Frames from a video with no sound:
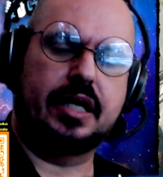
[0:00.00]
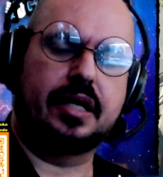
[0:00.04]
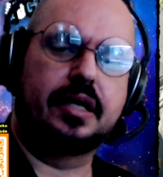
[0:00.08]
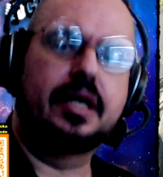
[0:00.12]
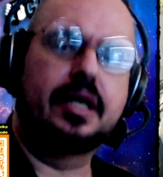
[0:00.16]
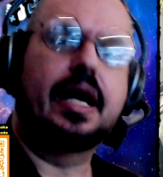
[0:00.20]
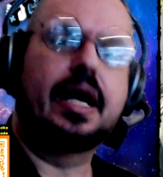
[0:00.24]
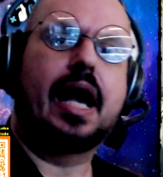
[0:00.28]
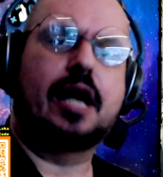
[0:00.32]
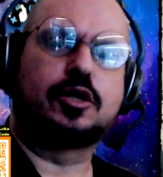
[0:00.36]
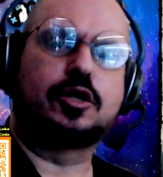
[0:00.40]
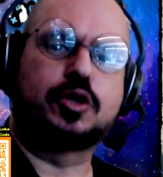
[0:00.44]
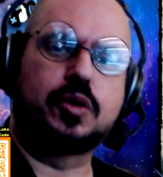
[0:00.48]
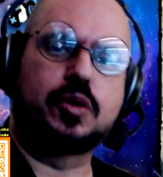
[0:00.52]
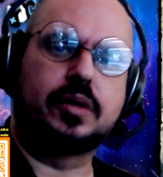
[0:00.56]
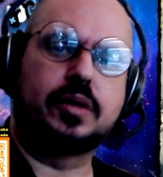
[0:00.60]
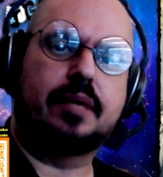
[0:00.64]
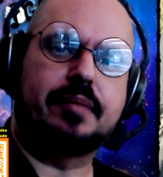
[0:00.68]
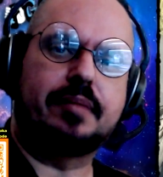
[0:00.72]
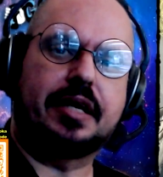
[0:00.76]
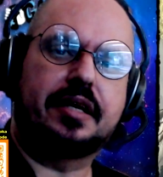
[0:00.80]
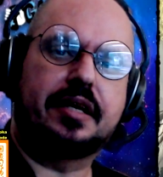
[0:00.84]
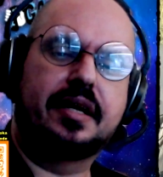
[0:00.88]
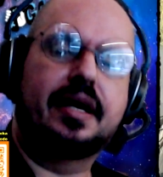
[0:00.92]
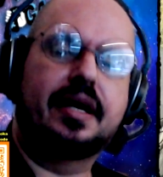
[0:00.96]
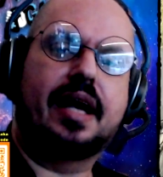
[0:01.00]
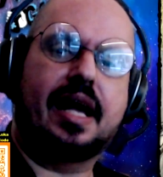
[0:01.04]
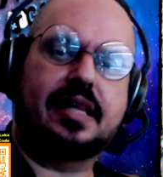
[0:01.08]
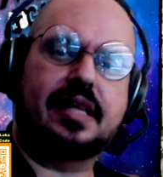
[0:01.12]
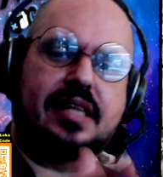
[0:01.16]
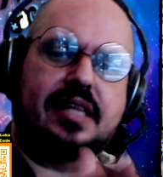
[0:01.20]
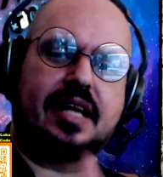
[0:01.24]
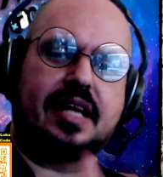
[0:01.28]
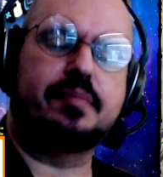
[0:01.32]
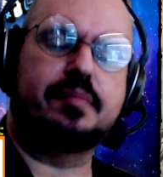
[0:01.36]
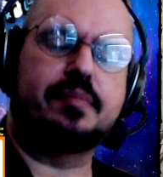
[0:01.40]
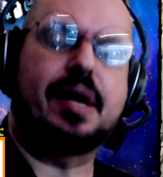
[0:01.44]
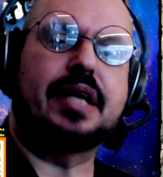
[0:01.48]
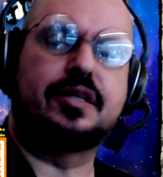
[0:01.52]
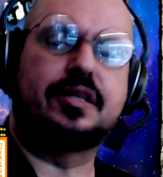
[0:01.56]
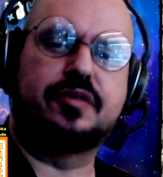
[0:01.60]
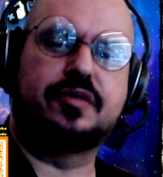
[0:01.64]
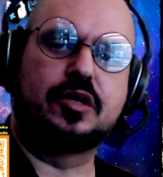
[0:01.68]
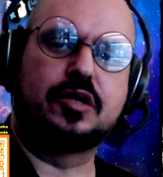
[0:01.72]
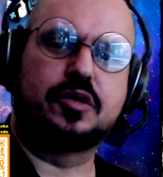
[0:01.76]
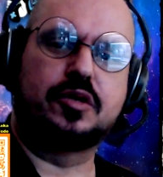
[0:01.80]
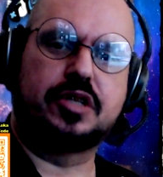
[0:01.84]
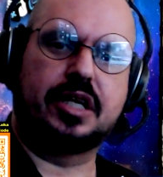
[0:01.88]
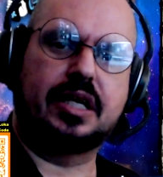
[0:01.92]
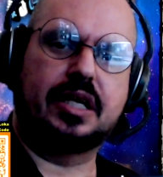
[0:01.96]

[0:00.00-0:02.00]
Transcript: Ajudem-me a trazer vídeos de guia.